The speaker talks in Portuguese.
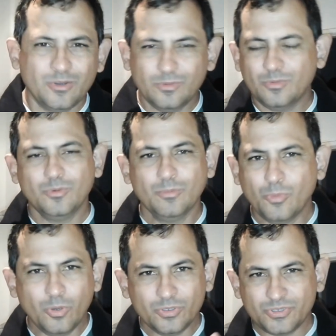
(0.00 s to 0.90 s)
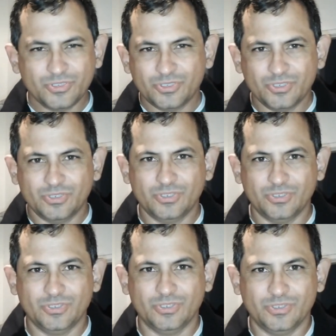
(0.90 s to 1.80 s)
um monte de,
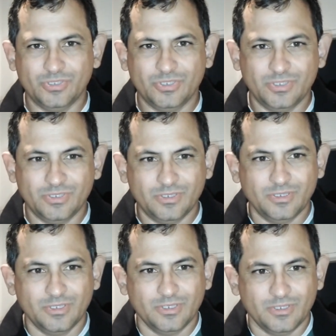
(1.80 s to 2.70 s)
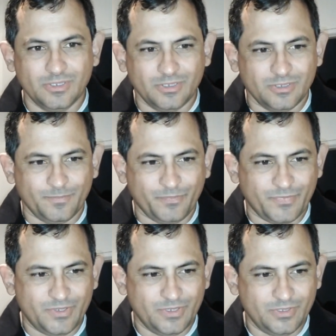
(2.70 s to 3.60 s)
de, de,
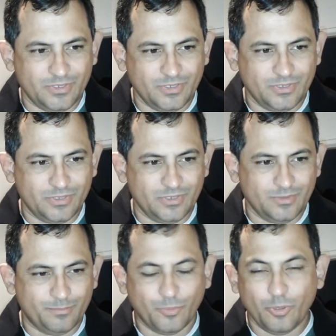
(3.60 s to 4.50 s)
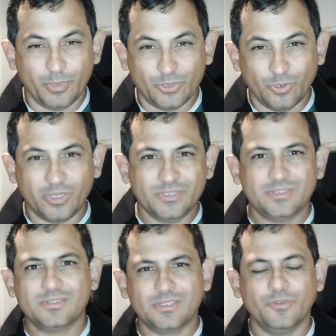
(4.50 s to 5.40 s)
de, de
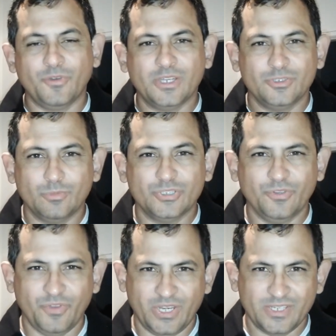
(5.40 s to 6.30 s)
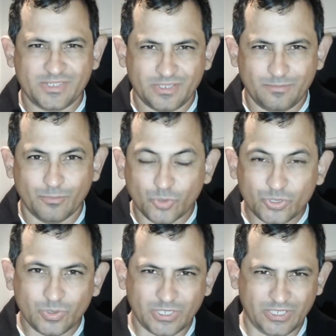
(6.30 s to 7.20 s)
pormenores que fazem uma diferença
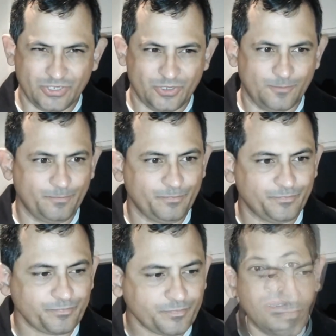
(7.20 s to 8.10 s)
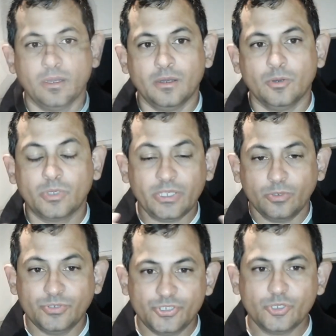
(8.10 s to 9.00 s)
muito grande. O que,
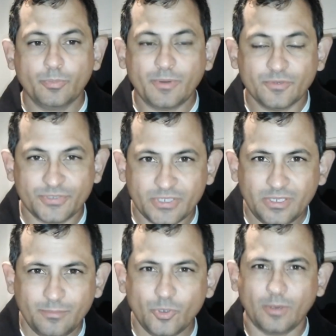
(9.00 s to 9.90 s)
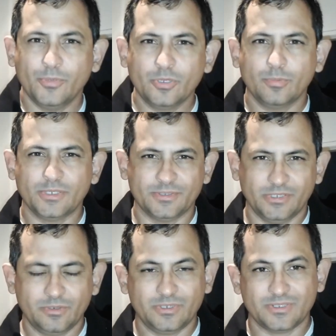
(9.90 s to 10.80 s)
que eu indico para você, meu amigo
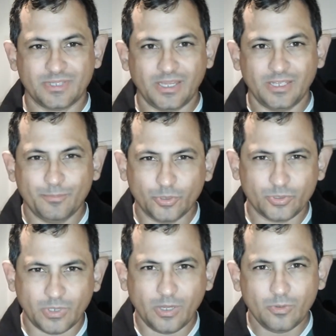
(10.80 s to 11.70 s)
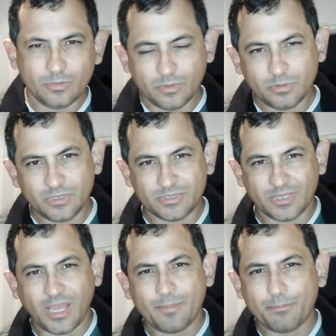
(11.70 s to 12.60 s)
brasileiro que está em Portugal ou que
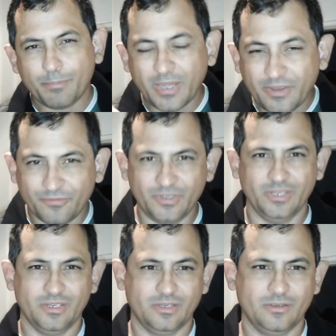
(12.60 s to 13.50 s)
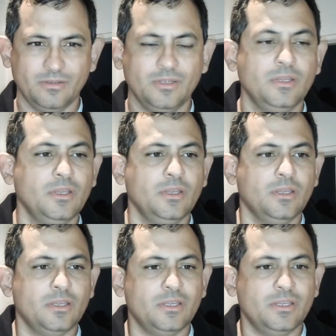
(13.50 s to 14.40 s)
está para vir?
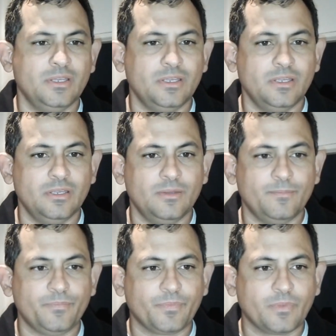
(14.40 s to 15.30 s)
É,